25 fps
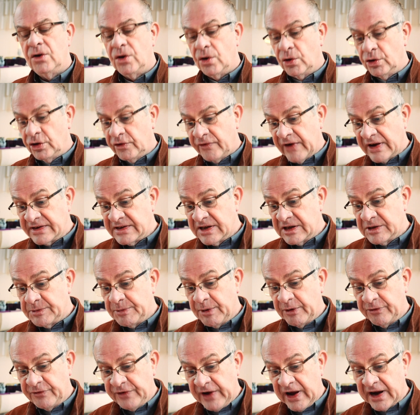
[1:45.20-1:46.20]
und was es
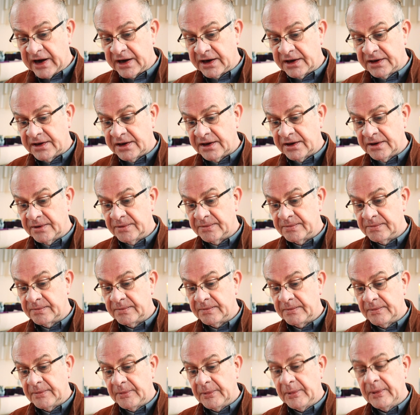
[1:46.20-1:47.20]
bewirkt,
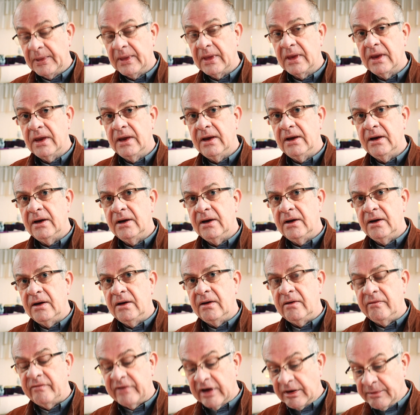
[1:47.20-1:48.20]

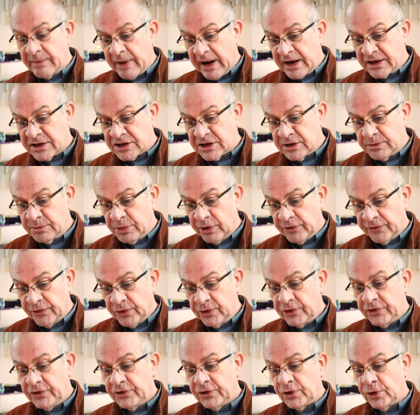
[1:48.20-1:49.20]
wenn Menschen
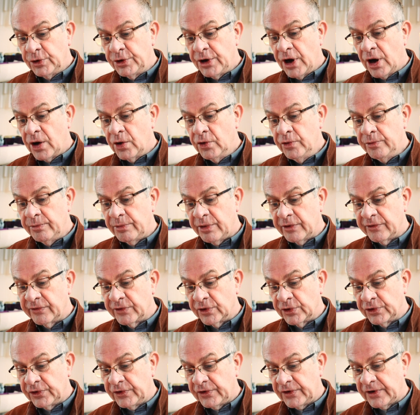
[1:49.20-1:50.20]
bewusst oder
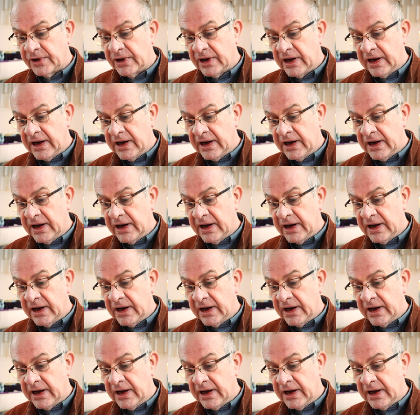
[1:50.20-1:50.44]
unbewusst